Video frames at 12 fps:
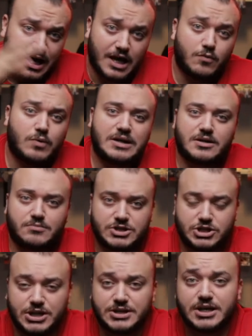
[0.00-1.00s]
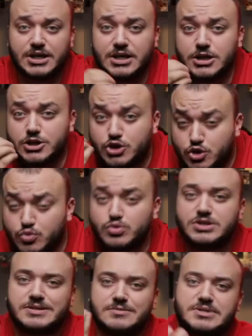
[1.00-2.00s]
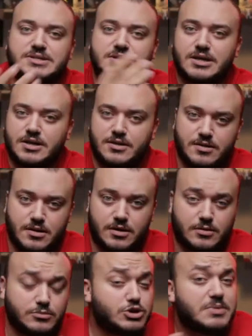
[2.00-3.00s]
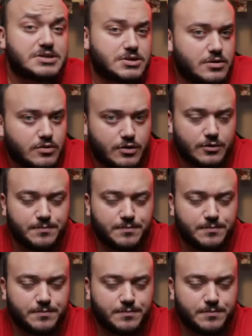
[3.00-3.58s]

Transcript: الوان المشهد اللي هي جوده مصدر الاضاءه مش بس لونه